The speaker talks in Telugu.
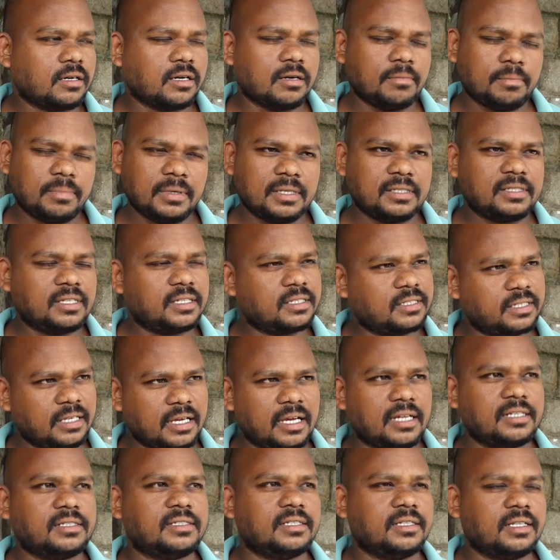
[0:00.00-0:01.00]
కంపల్సరీ
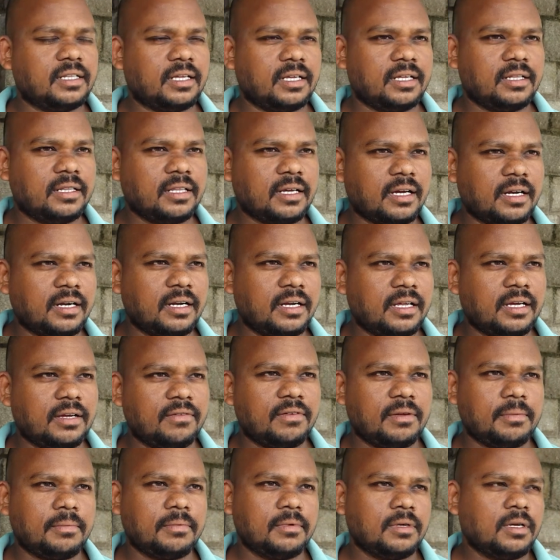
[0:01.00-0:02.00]
చేయాల్సిందే ఎందుకంటే
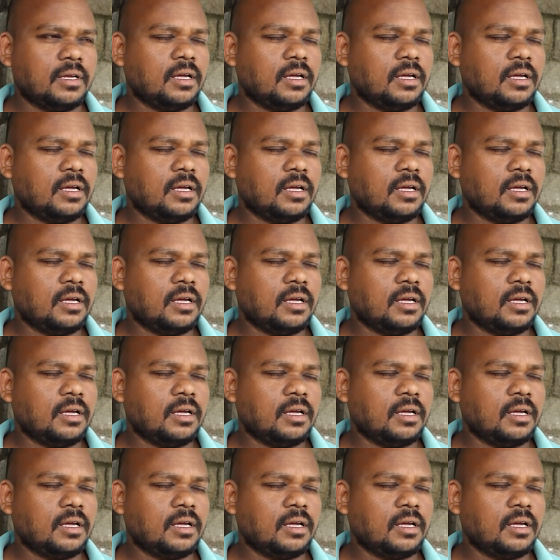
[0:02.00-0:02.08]
అవి